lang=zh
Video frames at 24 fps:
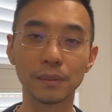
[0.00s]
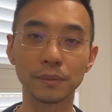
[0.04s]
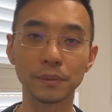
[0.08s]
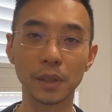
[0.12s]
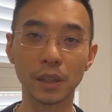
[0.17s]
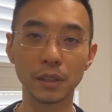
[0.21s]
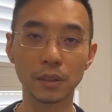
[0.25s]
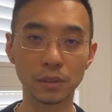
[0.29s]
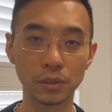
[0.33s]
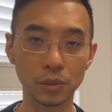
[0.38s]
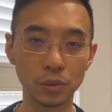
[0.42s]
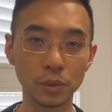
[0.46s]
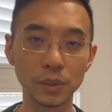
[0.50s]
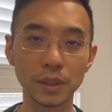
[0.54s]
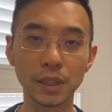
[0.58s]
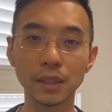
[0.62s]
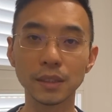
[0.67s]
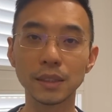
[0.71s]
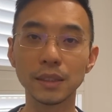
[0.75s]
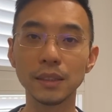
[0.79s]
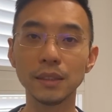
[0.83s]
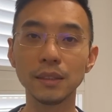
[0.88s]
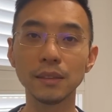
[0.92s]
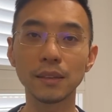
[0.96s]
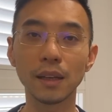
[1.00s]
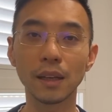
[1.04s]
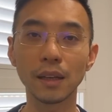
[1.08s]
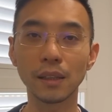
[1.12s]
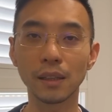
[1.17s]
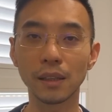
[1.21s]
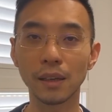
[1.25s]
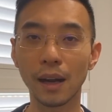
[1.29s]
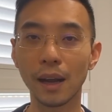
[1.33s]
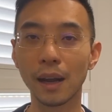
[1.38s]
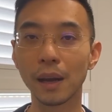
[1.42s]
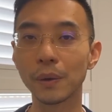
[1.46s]
那就镀一层金，当
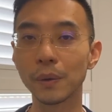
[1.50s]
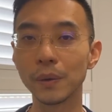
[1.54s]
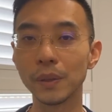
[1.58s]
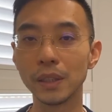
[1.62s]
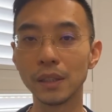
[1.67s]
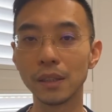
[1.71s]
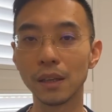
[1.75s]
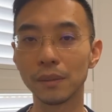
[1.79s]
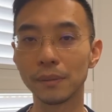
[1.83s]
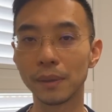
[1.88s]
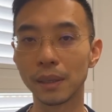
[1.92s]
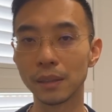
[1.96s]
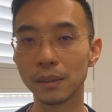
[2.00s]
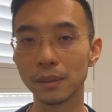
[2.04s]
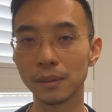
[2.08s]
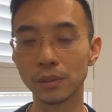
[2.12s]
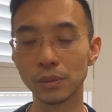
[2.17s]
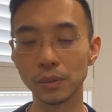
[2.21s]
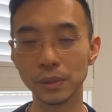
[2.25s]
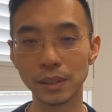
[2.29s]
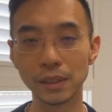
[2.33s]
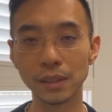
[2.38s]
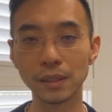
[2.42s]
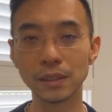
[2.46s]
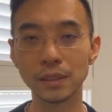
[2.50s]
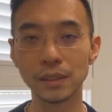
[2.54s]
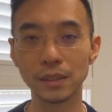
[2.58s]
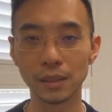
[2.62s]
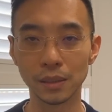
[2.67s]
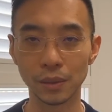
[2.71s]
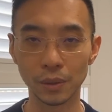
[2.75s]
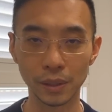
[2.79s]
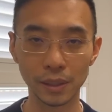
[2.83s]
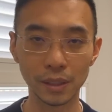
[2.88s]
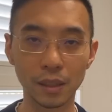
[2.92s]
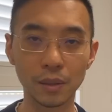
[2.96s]
时海归热嘛，镀一层金
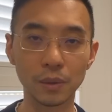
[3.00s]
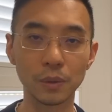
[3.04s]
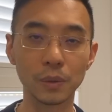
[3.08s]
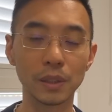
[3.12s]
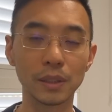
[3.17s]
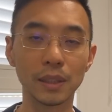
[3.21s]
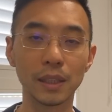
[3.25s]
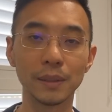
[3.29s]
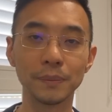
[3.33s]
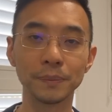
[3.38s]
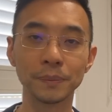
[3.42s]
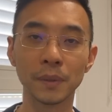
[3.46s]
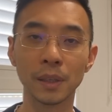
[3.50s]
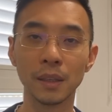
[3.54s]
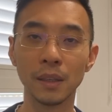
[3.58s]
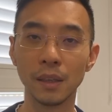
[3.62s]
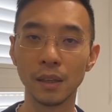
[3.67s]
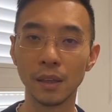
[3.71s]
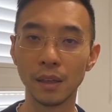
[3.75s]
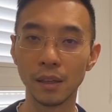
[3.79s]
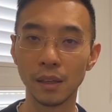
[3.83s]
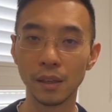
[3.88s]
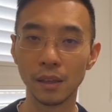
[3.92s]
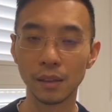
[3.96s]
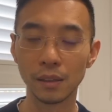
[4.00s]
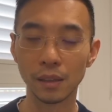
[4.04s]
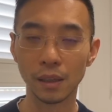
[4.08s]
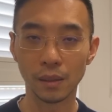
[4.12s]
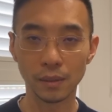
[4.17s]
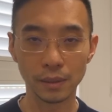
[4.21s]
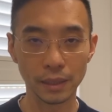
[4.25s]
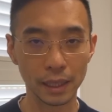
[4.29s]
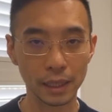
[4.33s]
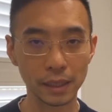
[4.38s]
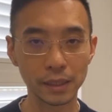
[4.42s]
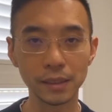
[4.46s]
回国内，然后
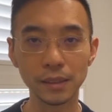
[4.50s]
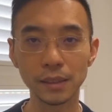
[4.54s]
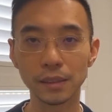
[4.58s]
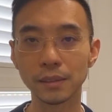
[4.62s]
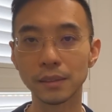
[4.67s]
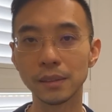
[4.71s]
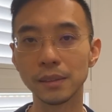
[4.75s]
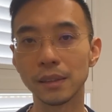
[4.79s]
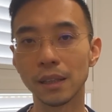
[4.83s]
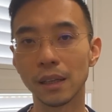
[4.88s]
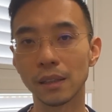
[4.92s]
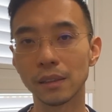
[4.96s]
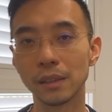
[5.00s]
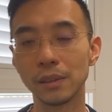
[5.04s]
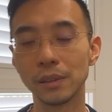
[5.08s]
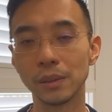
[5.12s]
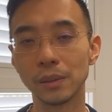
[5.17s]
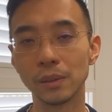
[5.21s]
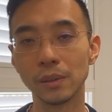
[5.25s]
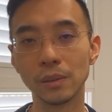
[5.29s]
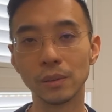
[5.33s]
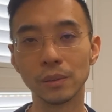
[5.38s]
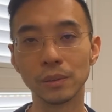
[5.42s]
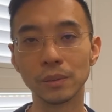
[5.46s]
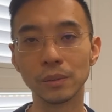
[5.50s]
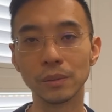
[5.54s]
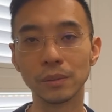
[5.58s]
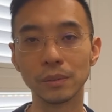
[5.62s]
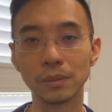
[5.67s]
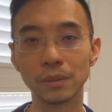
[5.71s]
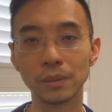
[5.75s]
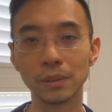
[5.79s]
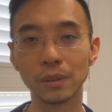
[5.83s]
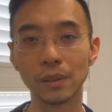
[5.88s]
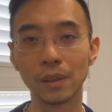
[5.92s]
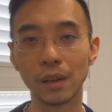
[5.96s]
也是进到这
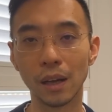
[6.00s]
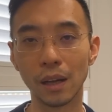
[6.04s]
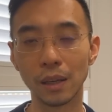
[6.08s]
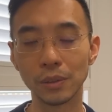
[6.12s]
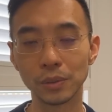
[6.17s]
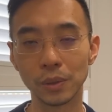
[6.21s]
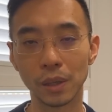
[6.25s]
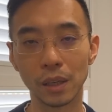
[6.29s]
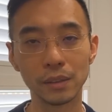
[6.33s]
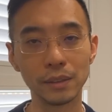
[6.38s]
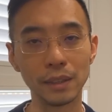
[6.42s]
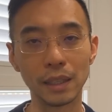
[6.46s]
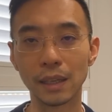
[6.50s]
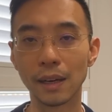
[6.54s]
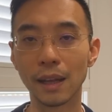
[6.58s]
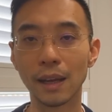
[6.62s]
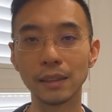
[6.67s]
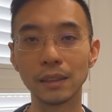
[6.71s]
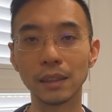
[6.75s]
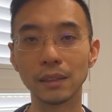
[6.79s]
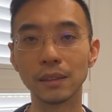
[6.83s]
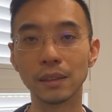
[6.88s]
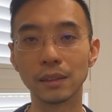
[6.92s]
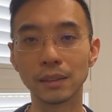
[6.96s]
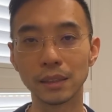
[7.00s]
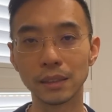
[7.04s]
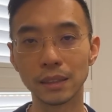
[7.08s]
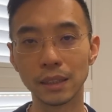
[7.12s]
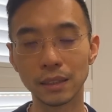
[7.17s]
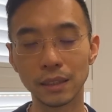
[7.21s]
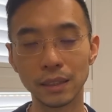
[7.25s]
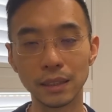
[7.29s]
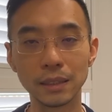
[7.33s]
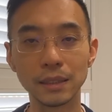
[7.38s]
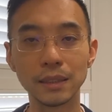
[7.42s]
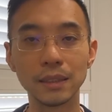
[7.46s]
种啊中央电视台等等这些
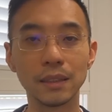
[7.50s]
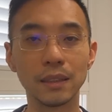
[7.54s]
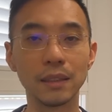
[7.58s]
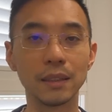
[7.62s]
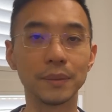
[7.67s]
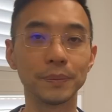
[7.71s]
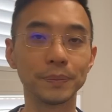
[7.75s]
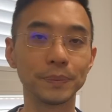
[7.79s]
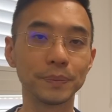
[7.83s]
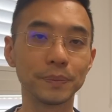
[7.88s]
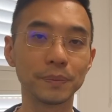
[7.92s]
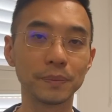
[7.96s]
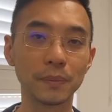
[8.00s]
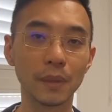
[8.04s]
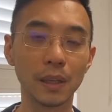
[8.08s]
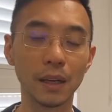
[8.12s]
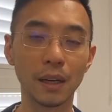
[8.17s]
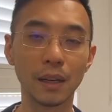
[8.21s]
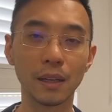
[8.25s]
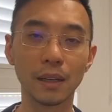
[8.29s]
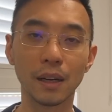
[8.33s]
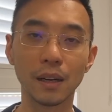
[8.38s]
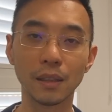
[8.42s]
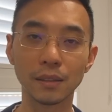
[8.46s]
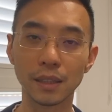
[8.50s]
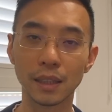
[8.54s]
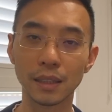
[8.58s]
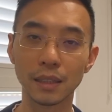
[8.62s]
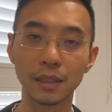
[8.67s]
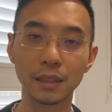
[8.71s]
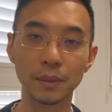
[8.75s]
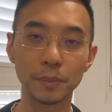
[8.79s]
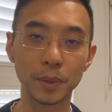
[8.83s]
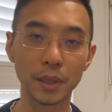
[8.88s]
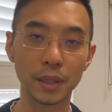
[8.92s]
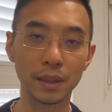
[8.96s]
体系里啊，然后在一
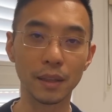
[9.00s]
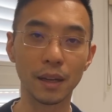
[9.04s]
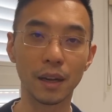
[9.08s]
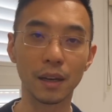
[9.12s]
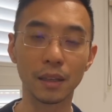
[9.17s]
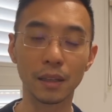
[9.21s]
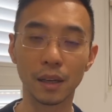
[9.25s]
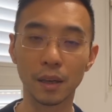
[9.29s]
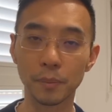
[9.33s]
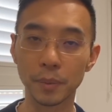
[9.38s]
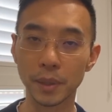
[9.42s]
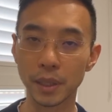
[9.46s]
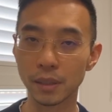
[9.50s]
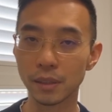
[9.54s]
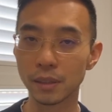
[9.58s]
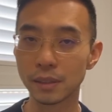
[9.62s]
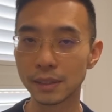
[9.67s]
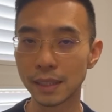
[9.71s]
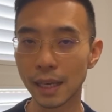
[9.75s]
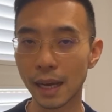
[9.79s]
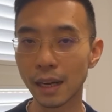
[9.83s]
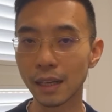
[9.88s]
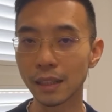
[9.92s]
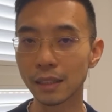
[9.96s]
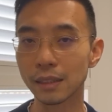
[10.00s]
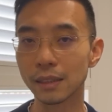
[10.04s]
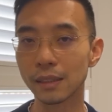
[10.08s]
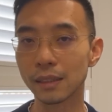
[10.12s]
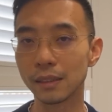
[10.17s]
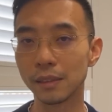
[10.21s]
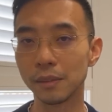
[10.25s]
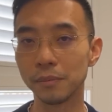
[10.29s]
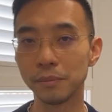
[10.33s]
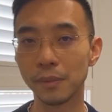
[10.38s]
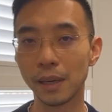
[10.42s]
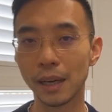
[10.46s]
个频道里，然后凭着家里的这个
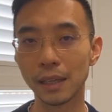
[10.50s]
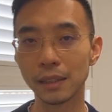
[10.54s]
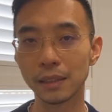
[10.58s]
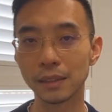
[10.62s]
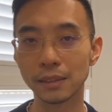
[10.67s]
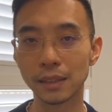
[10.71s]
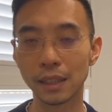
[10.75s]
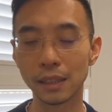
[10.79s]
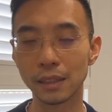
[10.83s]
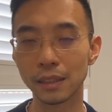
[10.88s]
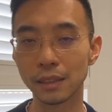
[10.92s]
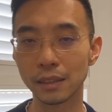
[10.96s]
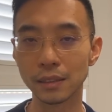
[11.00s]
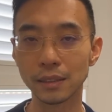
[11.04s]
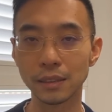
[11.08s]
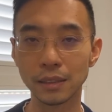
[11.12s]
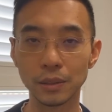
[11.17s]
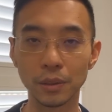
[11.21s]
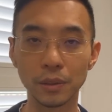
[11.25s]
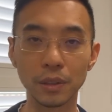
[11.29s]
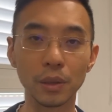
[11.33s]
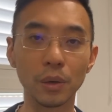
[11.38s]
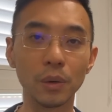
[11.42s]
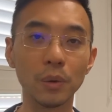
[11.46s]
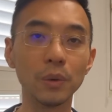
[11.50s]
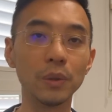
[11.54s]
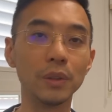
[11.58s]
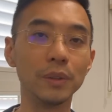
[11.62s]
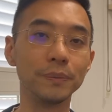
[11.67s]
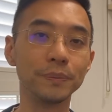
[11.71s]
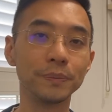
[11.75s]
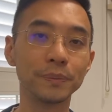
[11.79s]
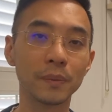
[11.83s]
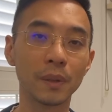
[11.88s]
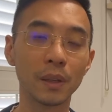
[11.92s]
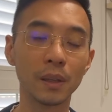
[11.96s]
人脉呢，在这个系统里混。
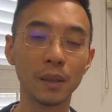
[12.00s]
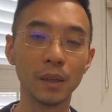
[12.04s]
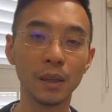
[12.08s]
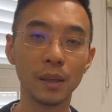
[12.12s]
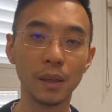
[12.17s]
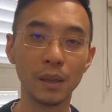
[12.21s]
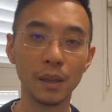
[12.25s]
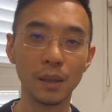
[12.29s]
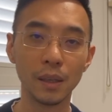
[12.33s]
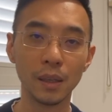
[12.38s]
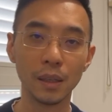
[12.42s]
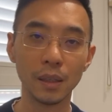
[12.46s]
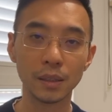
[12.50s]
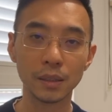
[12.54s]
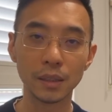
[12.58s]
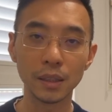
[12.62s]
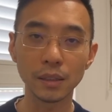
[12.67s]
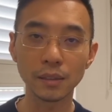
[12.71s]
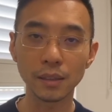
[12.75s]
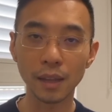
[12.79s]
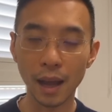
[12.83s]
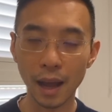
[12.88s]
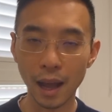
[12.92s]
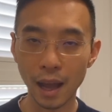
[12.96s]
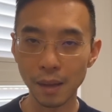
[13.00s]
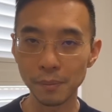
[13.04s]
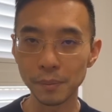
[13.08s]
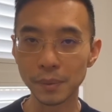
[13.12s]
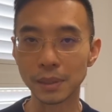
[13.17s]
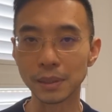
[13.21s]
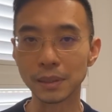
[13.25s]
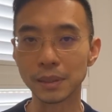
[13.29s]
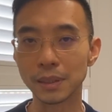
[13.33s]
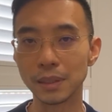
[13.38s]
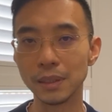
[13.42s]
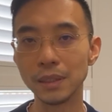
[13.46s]
实际上，他
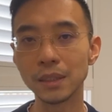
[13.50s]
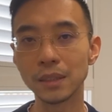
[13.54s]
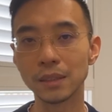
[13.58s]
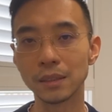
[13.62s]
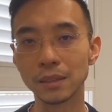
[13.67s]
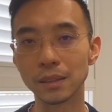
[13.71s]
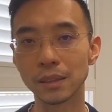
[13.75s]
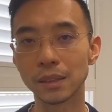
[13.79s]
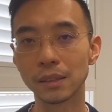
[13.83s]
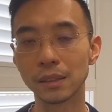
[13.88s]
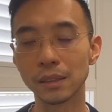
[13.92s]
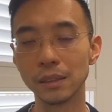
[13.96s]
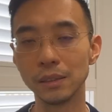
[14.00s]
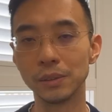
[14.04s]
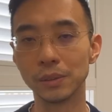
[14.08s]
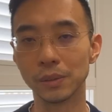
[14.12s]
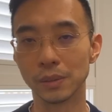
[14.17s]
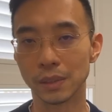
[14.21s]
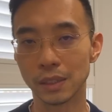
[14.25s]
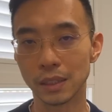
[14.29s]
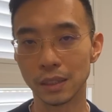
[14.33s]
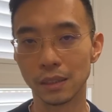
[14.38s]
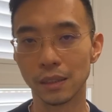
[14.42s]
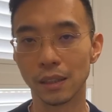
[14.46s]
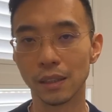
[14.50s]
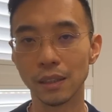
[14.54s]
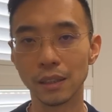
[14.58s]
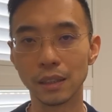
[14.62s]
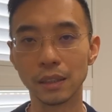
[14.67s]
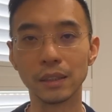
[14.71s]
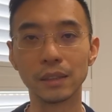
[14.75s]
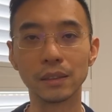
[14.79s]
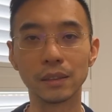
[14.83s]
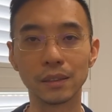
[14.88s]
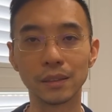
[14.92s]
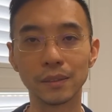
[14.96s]
们其实是一种既得利益
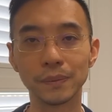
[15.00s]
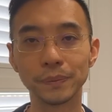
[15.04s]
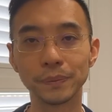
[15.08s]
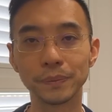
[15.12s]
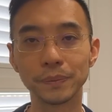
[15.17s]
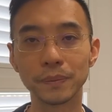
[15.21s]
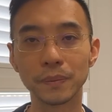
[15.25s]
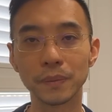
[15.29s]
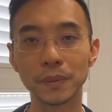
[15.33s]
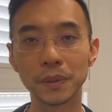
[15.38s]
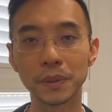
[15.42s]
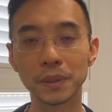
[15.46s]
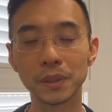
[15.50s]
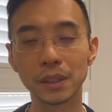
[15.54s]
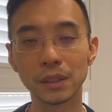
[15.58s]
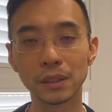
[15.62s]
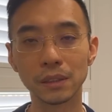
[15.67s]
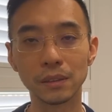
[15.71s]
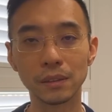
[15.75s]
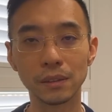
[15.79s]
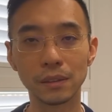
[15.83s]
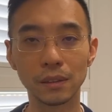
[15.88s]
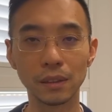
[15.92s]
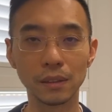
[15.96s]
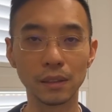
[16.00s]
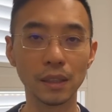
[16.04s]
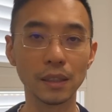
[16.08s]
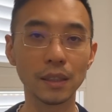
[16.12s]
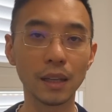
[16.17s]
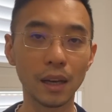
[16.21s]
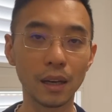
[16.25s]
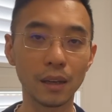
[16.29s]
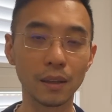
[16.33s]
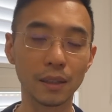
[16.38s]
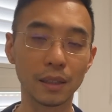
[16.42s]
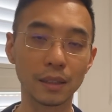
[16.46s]
者，就是得
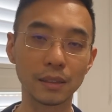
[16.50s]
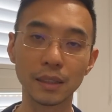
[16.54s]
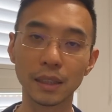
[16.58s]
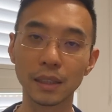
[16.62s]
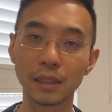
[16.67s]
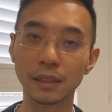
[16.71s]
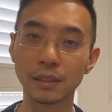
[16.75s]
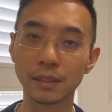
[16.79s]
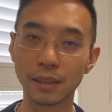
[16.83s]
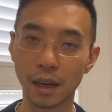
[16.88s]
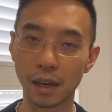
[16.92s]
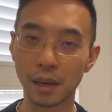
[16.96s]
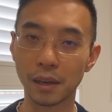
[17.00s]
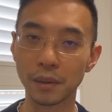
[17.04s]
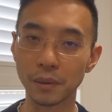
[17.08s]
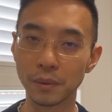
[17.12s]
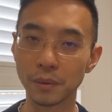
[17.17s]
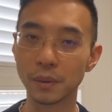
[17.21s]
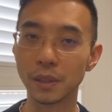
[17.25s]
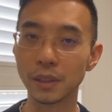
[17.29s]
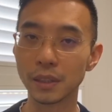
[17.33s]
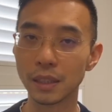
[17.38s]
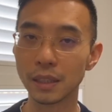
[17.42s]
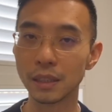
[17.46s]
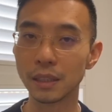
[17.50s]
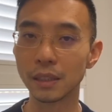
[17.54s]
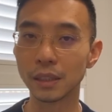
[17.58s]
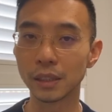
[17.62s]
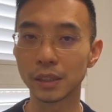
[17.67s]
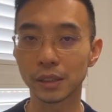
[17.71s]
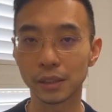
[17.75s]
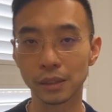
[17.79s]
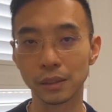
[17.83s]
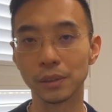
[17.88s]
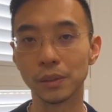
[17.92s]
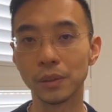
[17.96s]
到了这个党国的一个
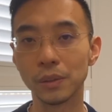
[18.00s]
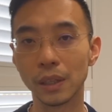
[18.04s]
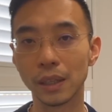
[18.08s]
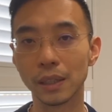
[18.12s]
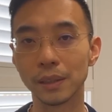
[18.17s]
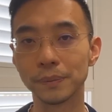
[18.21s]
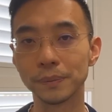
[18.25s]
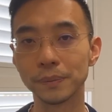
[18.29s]
实惠，